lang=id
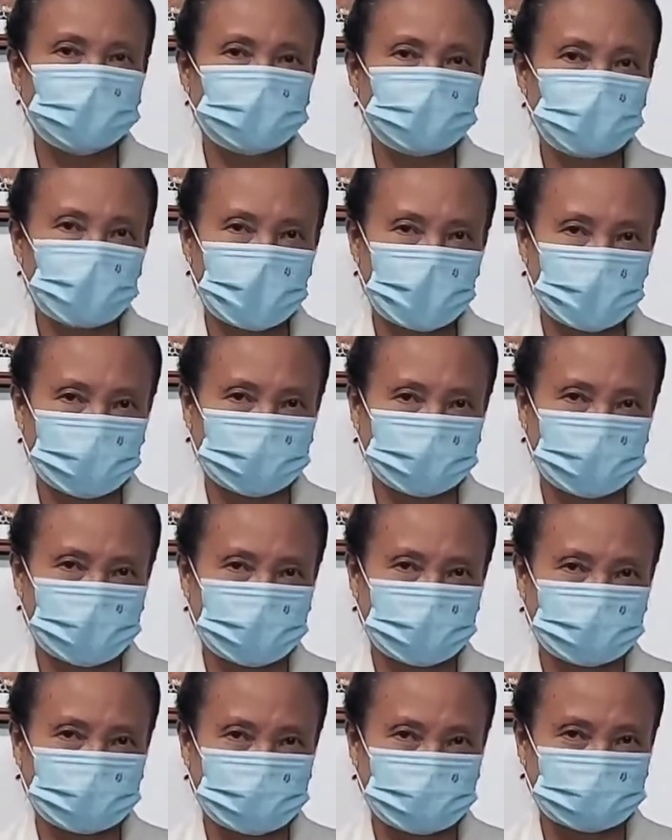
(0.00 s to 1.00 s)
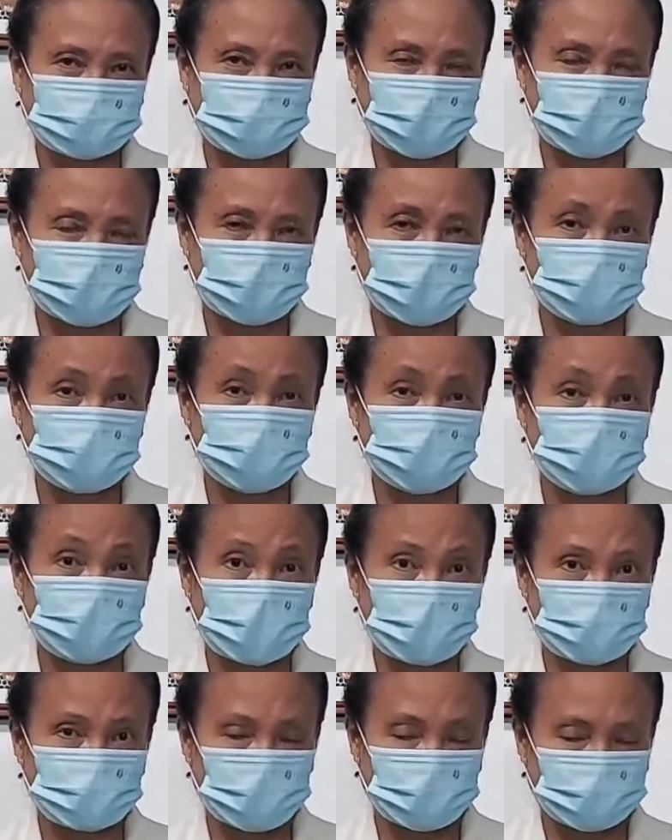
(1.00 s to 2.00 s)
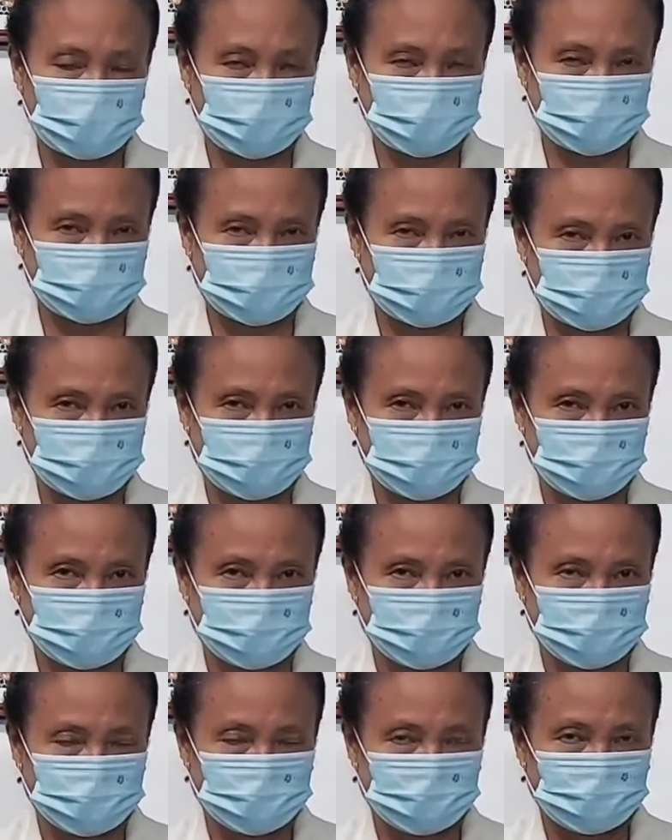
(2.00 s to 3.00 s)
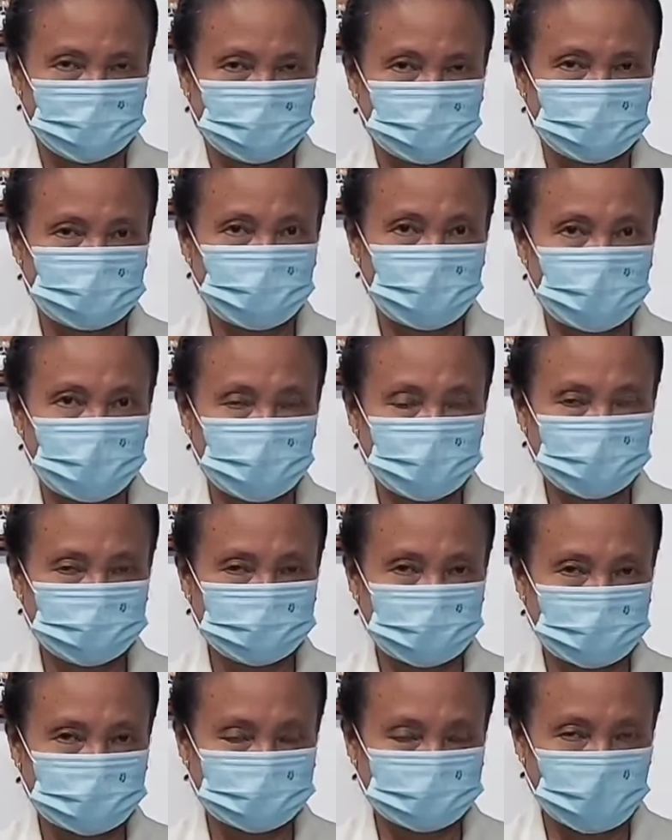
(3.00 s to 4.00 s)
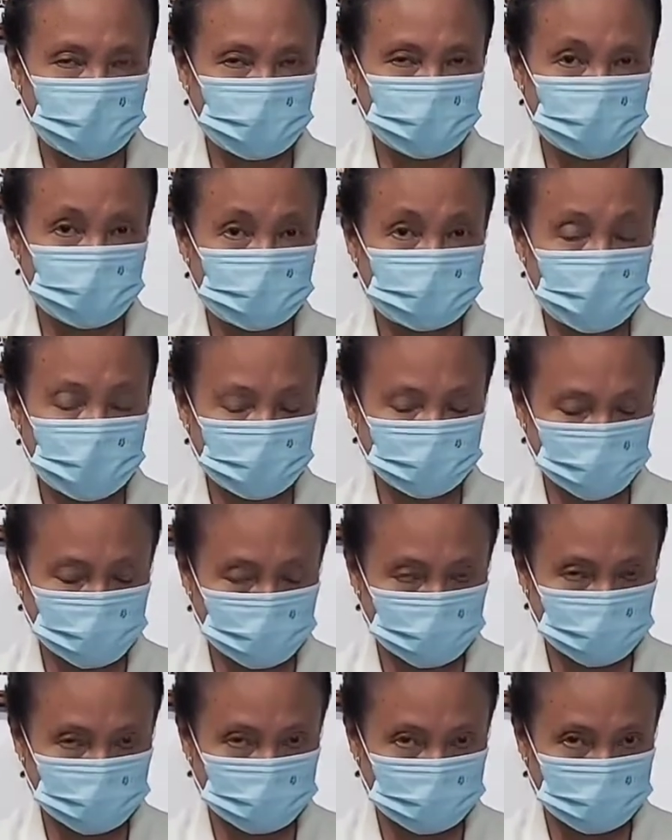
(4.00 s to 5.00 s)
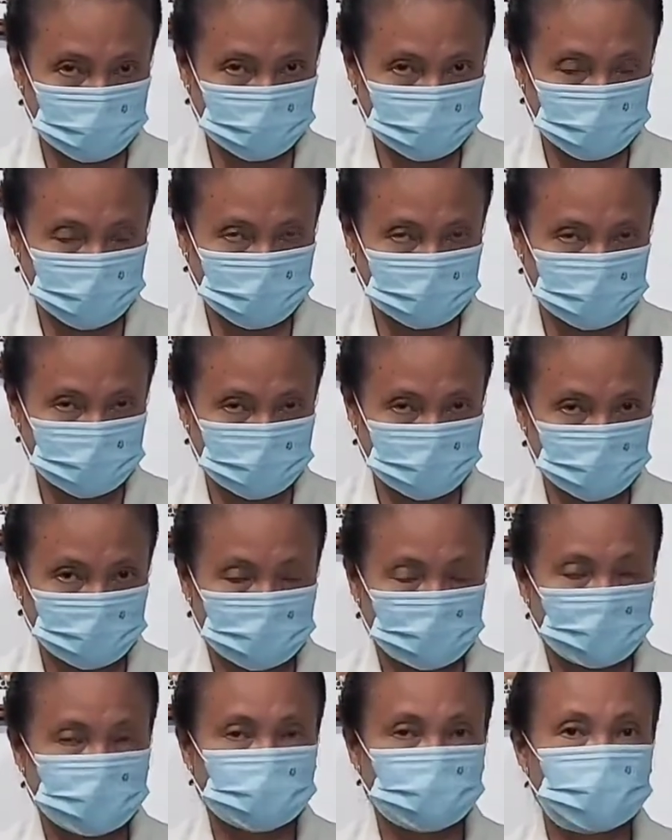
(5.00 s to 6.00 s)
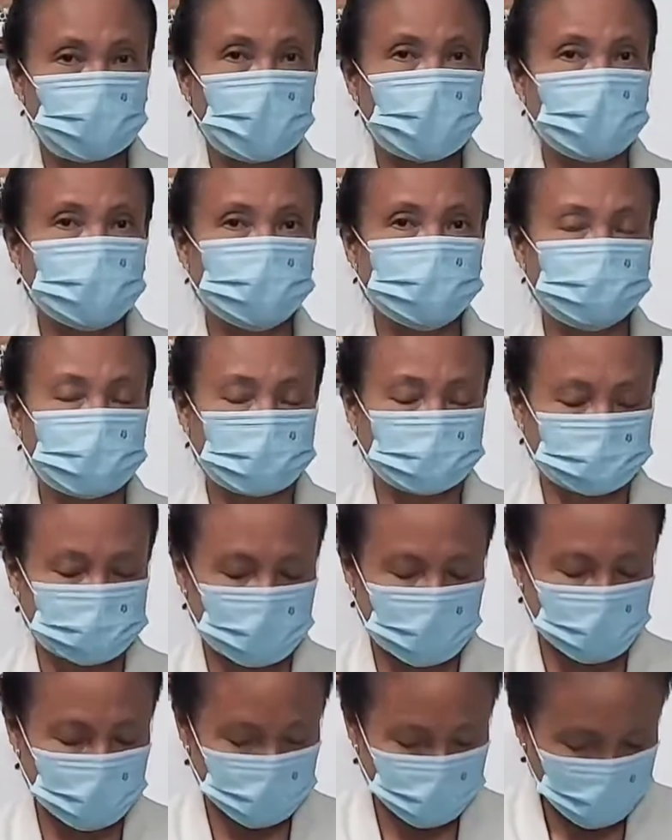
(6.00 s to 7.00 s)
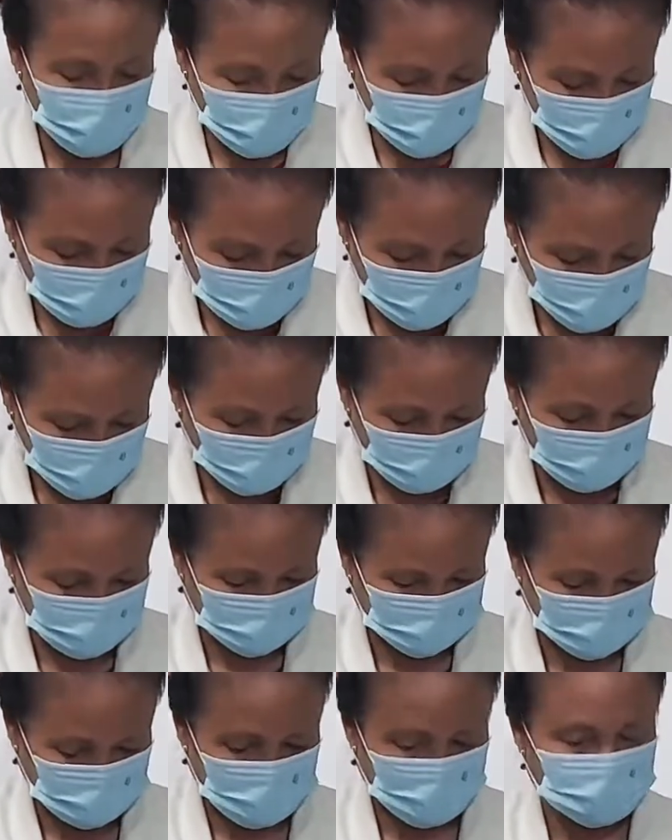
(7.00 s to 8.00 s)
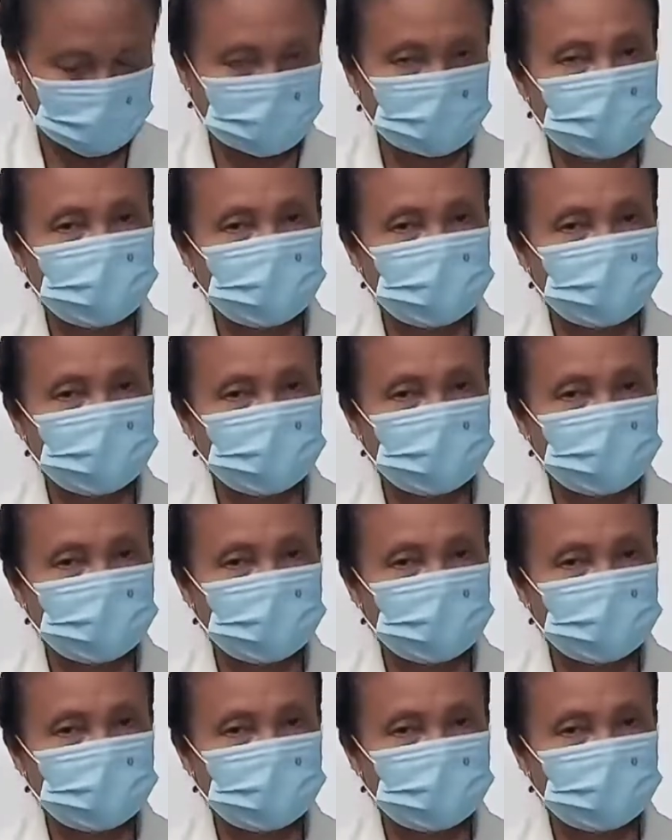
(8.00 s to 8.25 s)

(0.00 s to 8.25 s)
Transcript: Tuhan datang menyapa kita. Tuhan datang merangkul kita. Tuhan datang memeluk kita.